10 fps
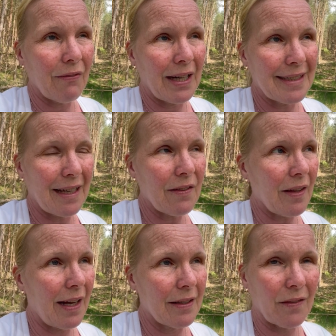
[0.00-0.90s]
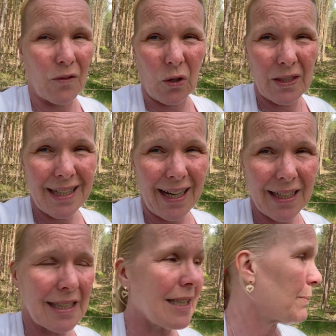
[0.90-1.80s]
war das ein Sonntag.
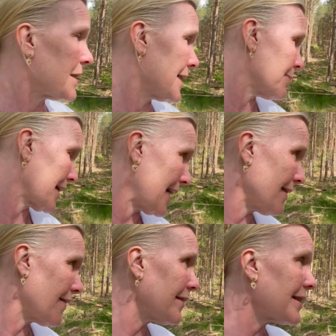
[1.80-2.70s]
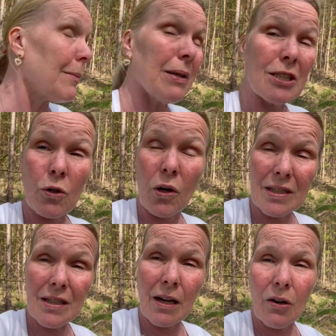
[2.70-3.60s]
Ich bin nicht mehr ganz sicher, aber ich
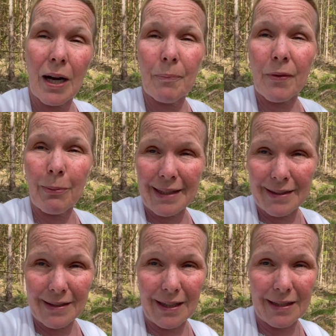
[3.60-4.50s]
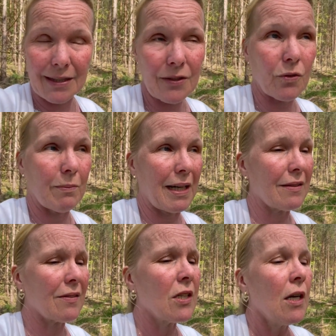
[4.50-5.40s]
konnte auch am zweiten Tag nicht zum
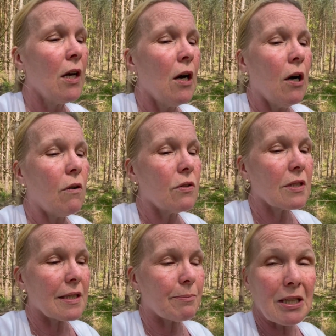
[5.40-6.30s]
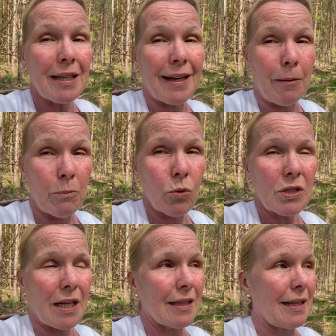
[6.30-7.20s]
Arzt und bin dann am
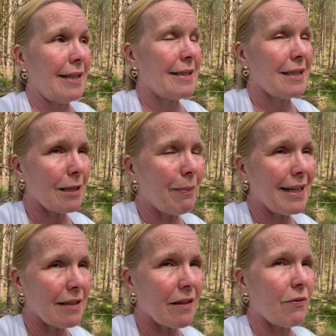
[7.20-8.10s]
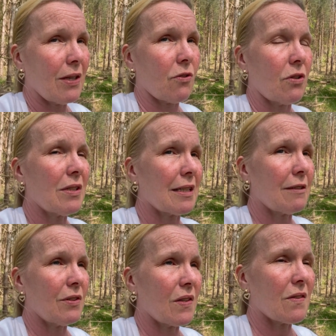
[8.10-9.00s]
Montag gleich hin. Ich meine, das wäre ein Sonntag
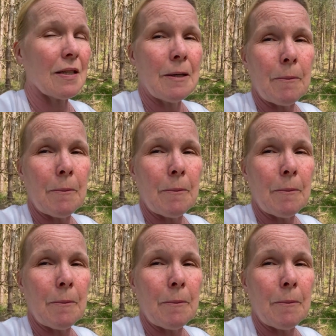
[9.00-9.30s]
gewesen,